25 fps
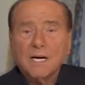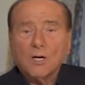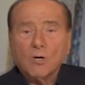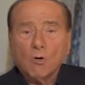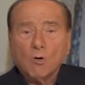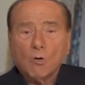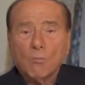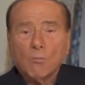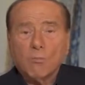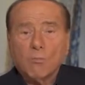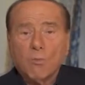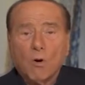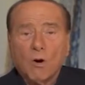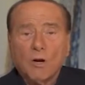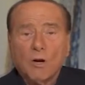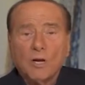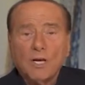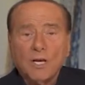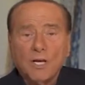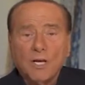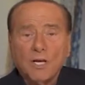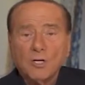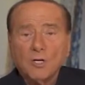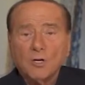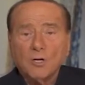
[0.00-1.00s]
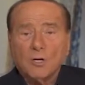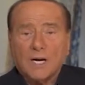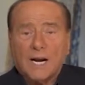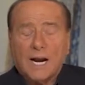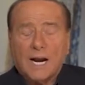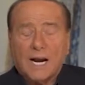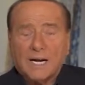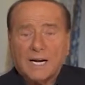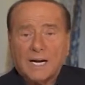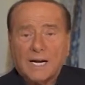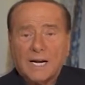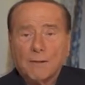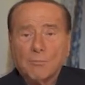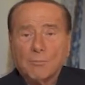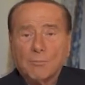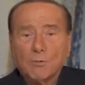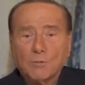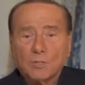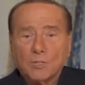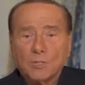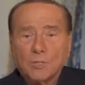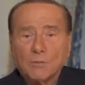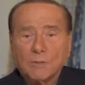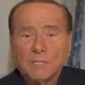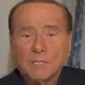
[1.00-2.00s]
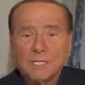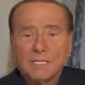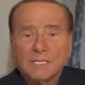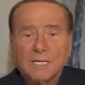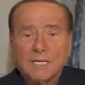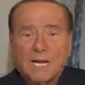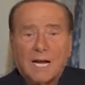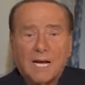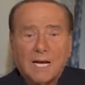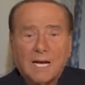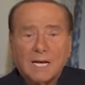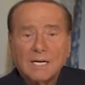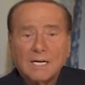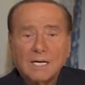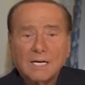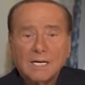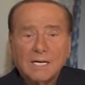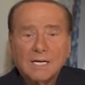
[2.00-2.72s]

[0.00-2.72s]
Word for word: non puoi ignorare la possibilità